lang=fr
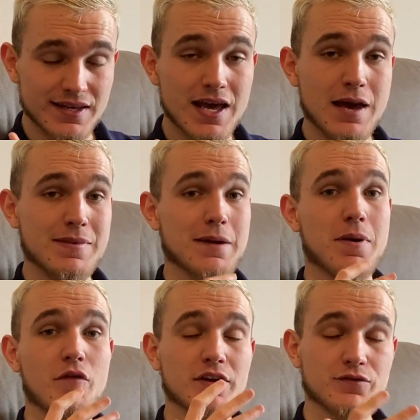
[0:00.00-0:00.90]
Mais il n'y a pas en
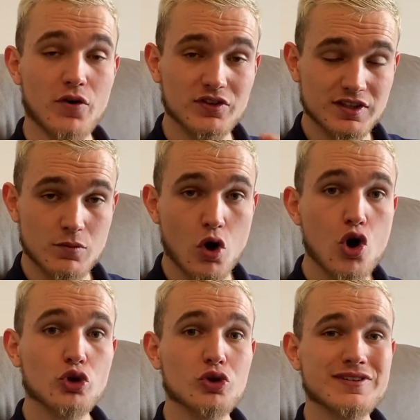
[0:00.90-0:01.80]
fait forcément
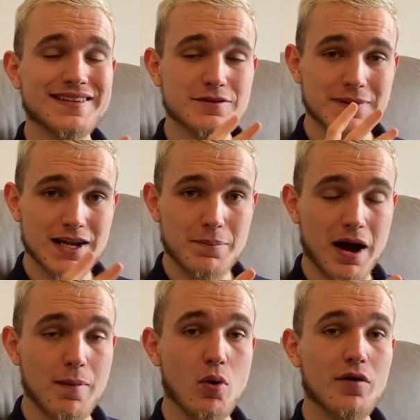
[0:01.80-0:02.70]
que cet aspect-là par
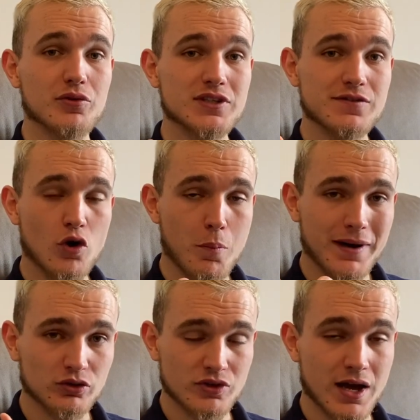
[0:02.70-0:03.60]
rapport à vos différents
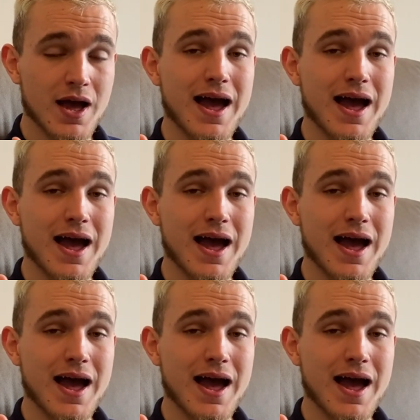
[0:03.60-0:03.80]
partenaires